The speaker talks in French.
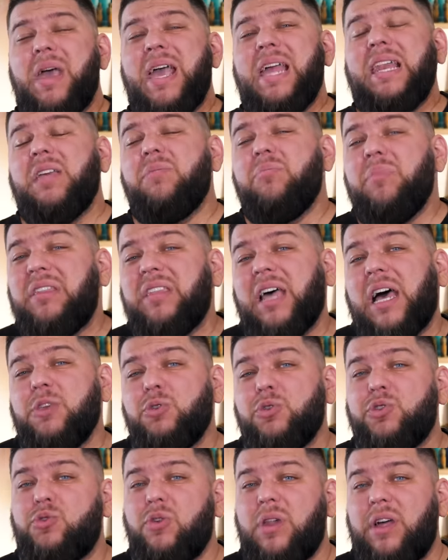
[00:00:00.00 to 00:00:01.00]
Mais les
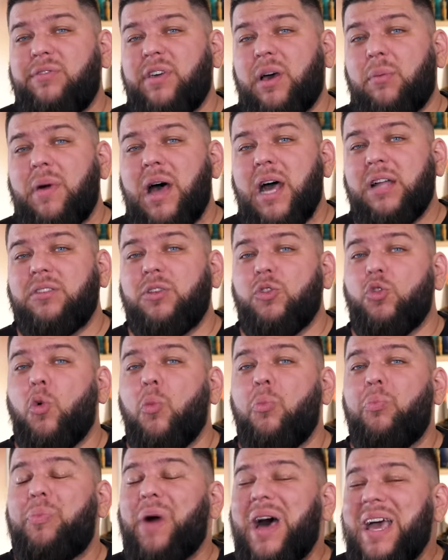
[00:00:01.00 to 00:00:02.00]
mitrailleuses de la Wehrmacht
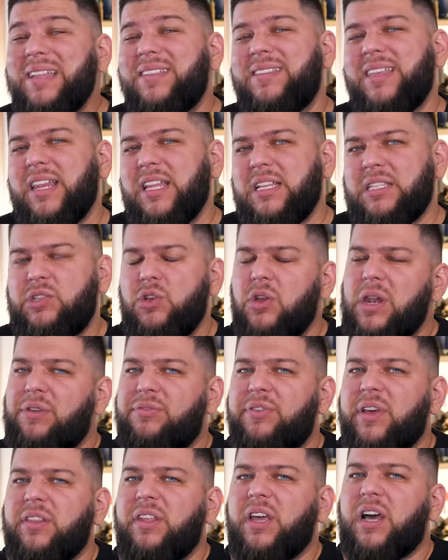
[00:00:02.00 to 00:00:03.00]
n'ont pas été les seules
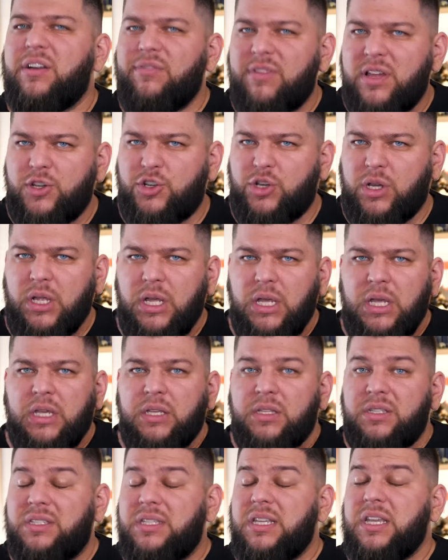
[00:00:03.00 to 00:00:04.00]
à faire des ravages.
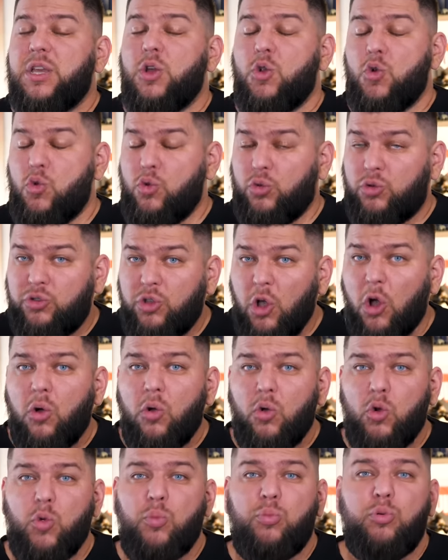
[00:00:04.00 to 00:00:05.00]
C'est le
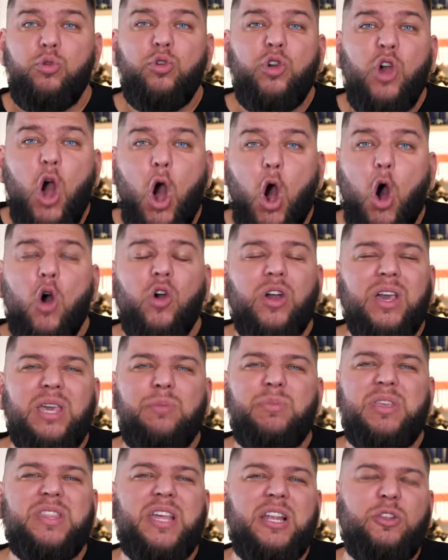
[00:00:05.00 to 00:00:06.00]
temps le plus grand
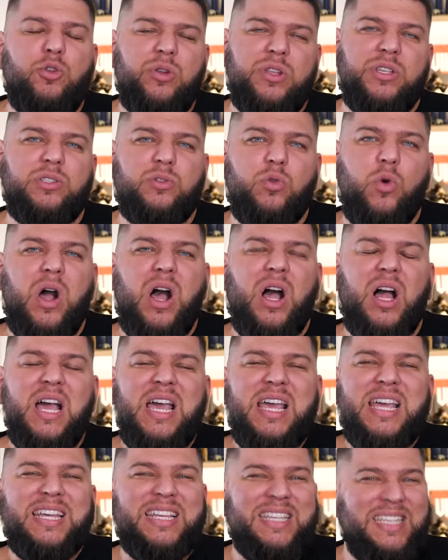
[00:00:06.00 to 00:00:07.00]
criminel de l'histoire
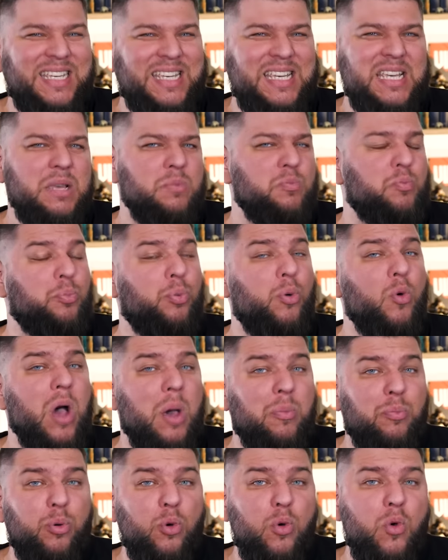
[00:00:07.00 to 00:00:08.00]
qui,
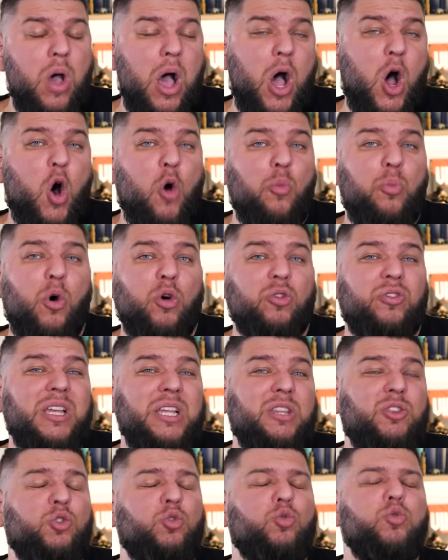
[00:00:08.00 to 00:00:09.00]
peu à peu, a
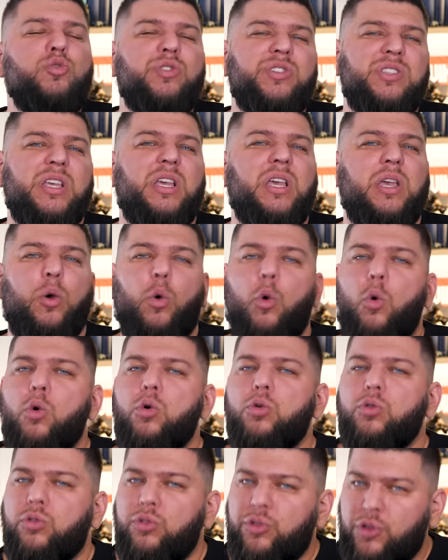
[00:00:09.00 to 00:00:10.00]
emporté tous ses
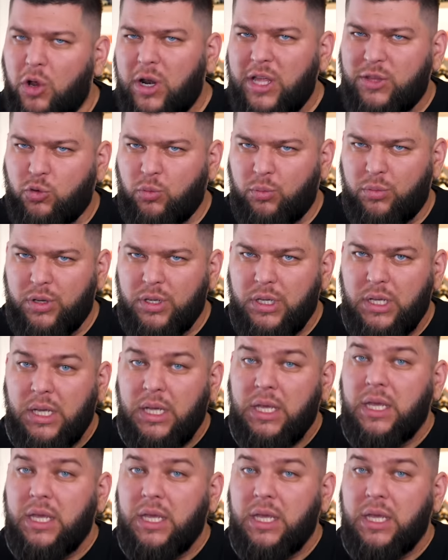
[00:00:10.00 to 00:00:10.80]
héros dans la tombe.